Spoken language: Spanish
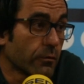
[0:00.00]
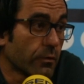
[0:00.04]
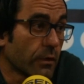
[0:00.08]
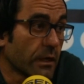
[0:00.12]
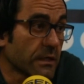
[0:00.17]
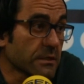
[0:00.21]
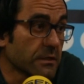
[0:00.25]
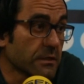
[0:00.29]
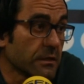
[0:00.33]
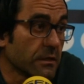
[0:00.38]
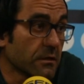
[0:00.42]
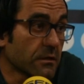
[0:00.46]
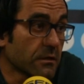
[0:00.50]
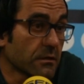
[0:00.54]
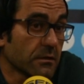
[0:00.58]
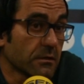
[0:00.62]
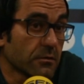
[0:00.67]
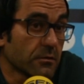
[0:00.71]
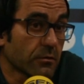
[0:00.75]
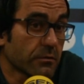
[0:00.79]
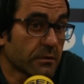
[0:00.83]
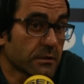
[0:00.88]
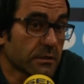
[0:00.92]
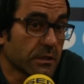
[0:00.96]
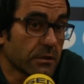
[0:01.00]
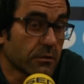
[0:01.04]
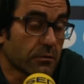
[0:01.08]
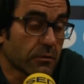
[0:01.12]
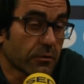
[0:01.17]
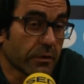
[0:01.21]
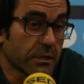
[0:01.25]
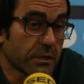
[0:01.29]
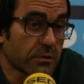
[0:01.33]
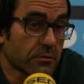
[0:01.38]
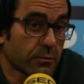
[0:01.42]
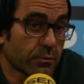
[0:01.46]
el fútbol así. Entonces,
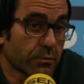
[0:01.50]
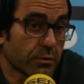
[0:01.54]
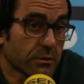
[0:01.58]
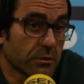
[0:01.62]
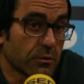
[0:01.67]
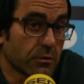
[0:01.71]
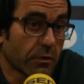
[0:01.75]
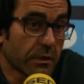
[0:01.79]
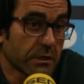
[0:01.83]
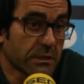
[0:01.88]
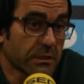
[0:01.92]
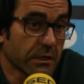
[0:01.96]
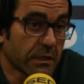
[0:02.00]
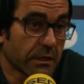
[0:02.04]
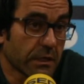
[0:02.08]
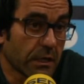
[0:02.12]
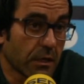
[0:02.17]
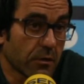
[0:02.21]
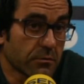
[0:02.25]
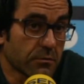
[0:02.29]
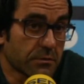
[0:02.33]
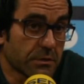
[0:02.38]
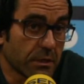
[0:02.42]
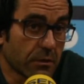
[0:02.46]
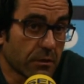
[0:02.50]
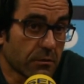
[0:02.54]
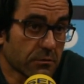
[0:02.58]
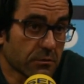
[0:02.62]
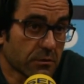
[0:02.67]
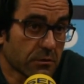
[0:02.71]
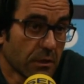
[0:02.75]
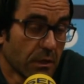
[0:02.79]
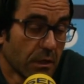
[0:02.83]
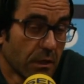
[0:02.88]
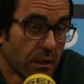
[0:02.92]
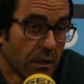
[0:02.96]
dentro de eso, pues tengo que exigir a los
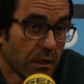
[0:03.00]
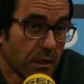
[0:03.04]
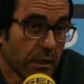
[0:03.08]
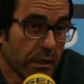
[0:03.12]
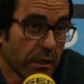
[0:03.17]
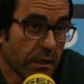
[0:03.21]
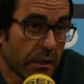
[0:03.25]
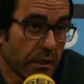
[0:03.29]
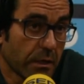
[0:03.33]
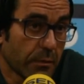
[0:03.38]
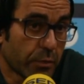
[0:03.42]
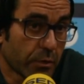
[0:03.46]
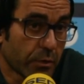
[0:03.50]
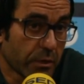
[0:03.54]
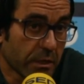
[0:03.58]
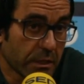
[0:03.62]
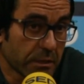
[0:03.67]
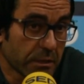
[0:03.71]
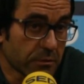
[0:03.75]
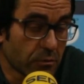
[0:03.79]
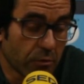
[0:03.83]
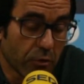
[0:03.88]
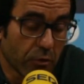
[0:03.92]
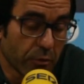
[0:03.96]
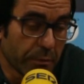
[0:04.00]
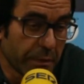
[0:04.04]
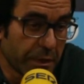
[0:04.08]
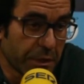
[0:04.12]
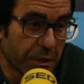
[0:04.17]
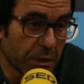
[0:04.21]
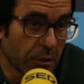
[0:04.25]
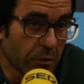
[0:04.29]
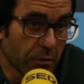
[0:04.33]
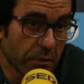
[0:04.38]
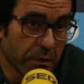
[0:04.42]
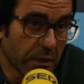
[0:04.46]
chicos. Eh, porque estoy
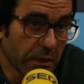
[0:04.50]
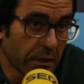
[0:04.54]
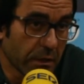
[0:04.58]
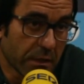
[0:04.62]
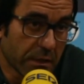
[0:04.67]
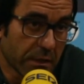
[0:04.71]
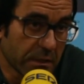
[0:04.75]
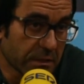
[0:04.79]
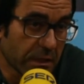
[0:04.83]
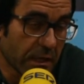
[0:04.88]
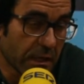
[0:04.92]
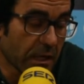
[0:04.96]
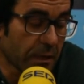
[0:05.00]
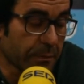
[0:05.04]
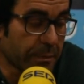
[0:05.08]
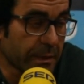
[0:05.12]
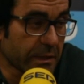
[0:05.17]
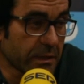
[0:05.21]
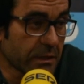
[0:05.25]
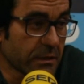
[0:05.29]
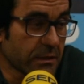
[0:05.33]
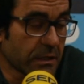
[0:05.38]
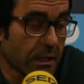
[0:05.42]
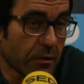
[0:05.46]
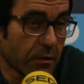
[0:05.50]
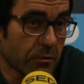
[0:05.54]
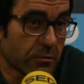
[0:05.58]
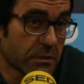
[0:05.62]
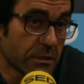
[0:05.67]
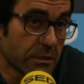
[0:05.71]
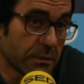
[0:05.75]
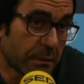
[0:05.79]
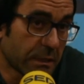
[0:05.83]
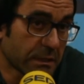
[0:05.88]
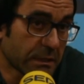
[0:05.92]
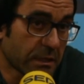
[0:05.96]
convencido de que están
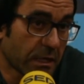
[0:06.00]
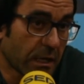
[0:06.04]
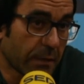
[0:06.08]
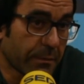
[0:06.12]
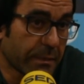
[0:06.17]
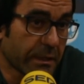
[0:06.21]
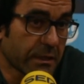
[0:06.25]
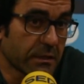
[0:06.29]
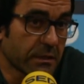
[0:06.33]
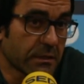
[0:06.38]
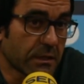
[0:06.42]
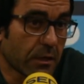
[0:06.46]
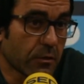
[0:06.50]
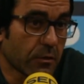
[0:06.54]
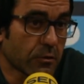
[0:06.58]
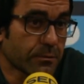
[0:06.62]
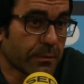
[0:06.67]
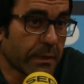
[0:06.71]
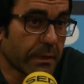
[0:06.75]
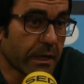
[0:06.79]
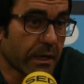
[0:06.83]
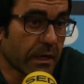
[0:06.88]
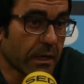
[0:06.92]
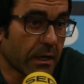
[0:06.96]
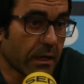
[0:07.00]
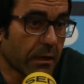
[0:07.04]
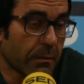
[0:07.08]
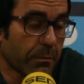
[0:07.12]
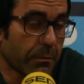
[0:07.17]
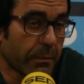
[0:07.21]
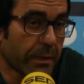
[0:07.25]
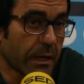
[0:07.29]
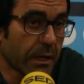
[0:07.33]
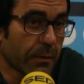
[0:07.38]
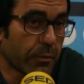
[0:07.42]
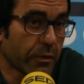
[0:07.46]
capacitados y más que capacitados
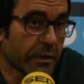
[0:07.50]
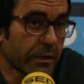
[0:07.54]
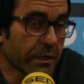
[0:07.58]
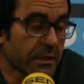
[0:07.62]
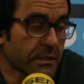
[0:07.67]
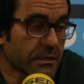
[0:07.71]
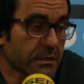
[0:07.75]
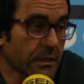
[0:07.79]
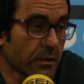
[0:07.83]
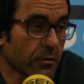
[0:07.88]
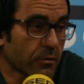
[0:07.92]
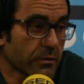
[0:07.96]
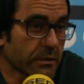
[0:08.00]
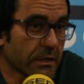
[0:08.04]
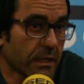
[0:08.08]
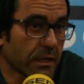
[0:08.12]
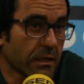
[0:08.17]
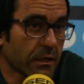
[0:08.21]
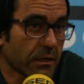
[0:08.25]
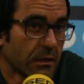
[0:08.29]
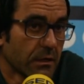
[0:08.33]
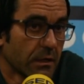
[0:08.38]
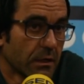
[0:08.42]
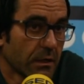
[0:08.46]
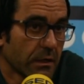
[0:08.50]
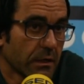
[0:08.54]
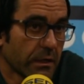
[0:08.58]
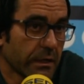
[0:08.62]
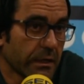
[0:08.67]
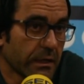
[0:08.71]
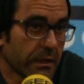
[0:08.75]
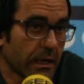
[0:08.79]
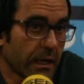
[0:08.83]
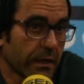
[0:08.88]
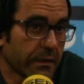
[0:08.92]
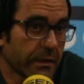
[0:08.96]
para, para poder desarrollar
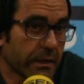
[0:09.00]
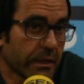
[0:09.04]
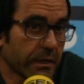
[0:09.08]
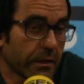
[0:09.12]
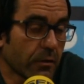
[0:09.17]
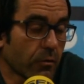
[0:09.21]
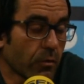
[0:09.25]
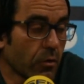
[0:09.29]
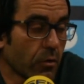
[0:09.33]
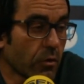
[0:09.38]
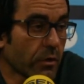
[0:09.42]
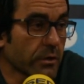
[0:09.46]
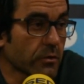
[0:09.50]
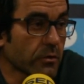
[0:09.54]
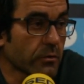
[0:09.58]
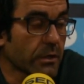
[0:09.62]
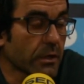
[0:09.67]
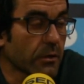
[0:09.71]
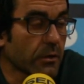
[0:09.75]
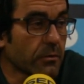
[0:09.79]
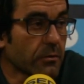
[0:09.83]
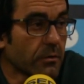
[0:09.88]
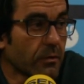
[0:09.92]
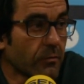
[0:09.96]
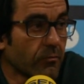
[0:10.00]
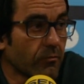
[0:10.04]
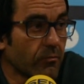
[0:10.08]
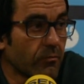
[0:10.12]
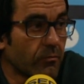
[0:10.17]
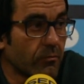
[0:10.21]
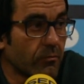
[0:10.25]
la idea de juego que yo tengo.